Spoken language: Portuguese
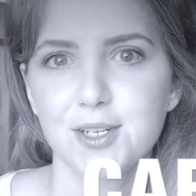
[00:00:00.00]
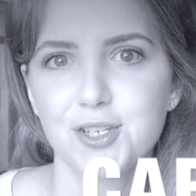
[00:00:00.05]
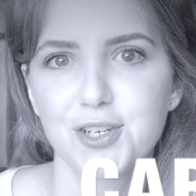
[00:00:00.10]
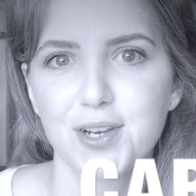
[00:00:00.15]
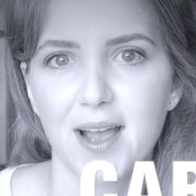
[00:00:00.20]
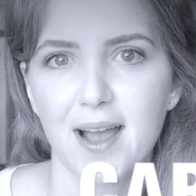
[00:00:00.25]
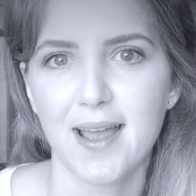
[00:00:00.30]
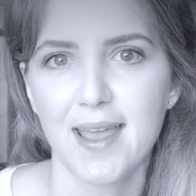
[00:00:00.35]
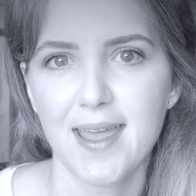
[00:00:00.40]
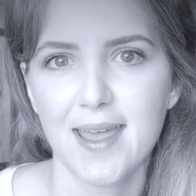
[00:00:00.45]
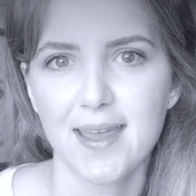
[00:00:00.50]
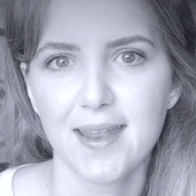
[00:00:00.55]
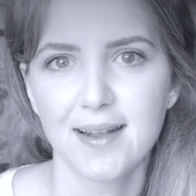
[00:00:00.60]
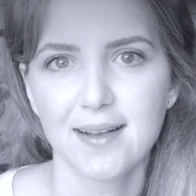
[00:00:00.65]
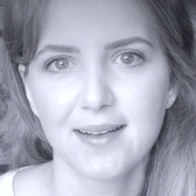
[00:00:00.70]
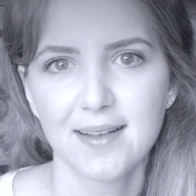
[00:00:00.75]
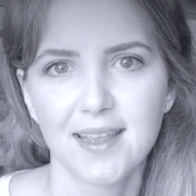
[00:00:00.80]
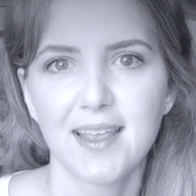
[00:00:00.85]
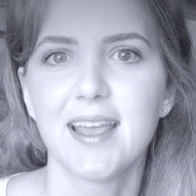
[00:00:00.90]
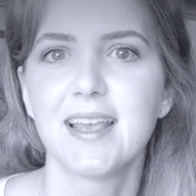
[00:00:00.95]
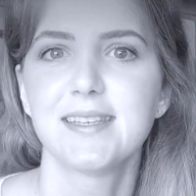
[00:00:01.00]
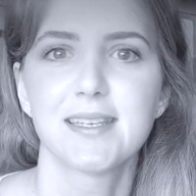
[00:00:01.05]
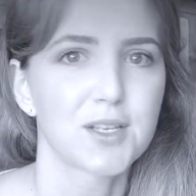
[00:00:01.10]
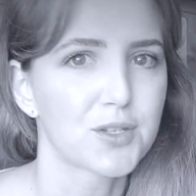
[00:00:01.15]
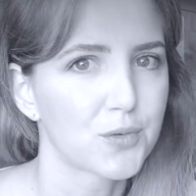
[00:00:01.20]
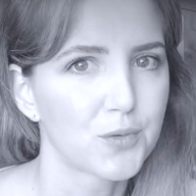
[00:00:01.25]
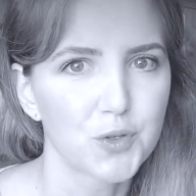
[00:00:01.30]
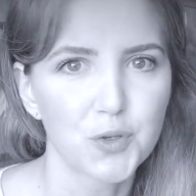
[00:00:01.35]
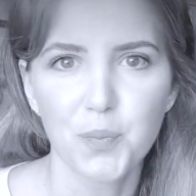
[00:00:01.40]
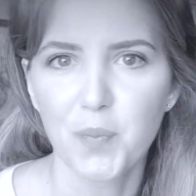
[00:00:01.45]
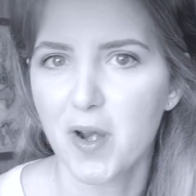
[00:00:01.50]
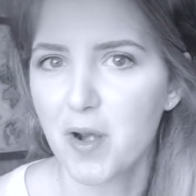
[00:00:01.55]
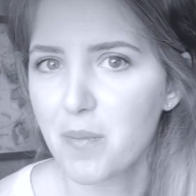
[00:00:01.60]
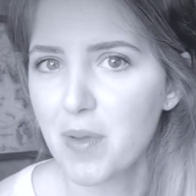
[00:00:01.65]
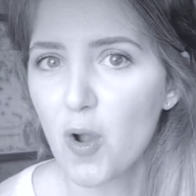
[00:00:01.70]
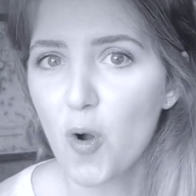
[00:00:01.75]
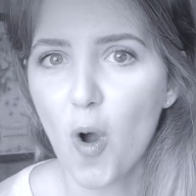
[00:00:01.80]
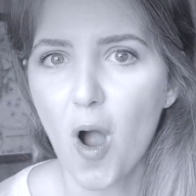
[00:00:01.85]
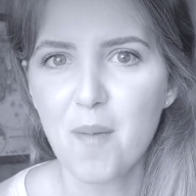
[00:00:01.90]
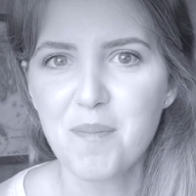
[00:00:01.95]
de carreira, esse assunto
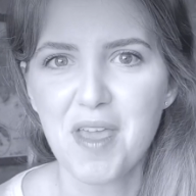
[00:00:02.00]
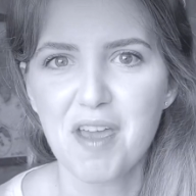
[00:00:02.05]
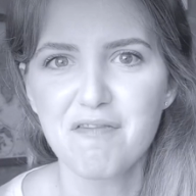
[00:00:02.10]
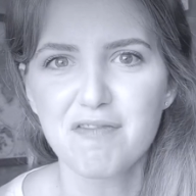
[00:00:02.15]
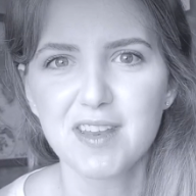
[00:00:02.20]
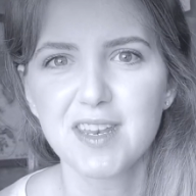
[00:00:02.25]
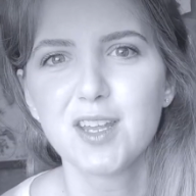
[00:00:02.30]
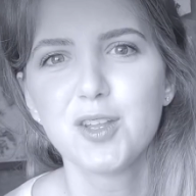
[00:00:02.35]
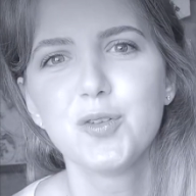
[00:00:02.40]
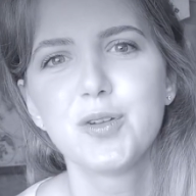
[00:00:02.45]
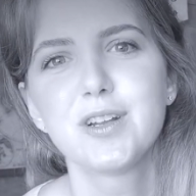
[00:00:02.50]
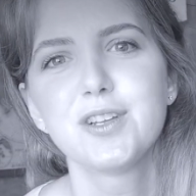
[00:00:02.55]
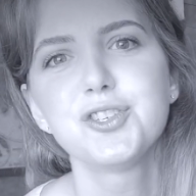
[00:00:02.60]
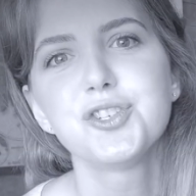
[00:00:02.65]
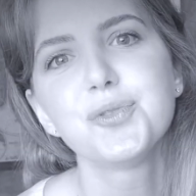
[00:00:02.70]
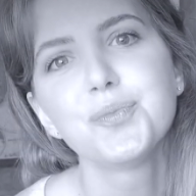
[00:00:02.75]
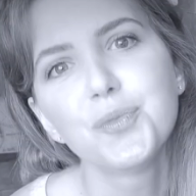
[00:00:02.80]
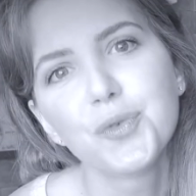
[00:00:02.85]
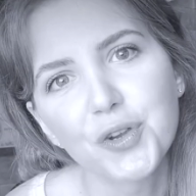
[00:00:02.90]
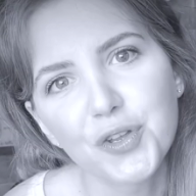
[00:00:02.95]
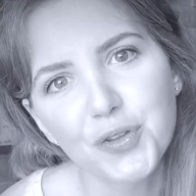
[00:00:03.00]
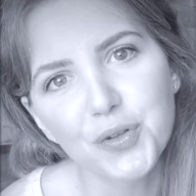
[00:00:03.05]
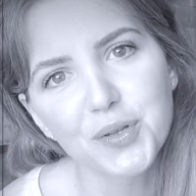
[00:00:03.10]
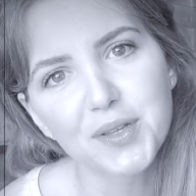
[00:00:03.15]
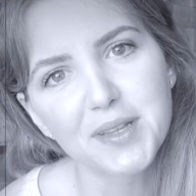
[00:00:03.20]
permeou a minha vida durante muito